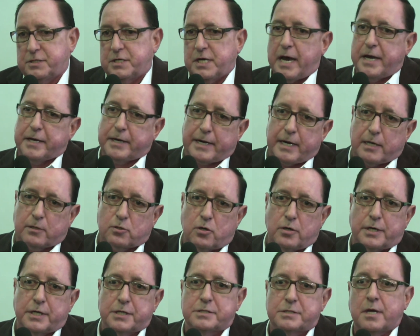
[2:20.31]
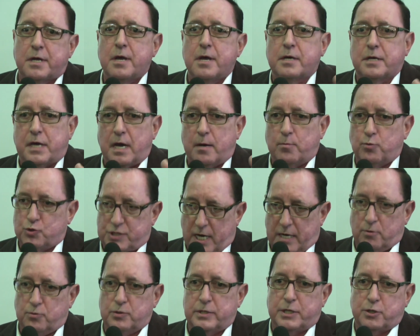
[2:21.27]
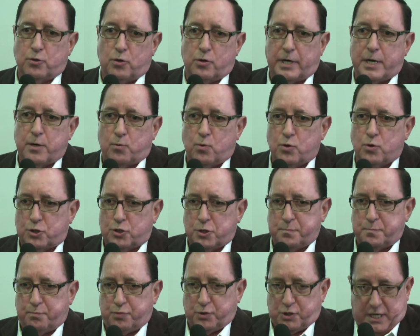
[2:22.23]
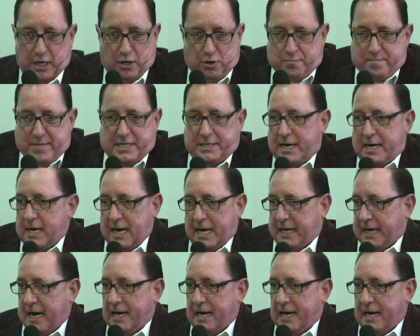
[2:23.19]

si hay rectores que abusaron de los recursos, pues que los metan a la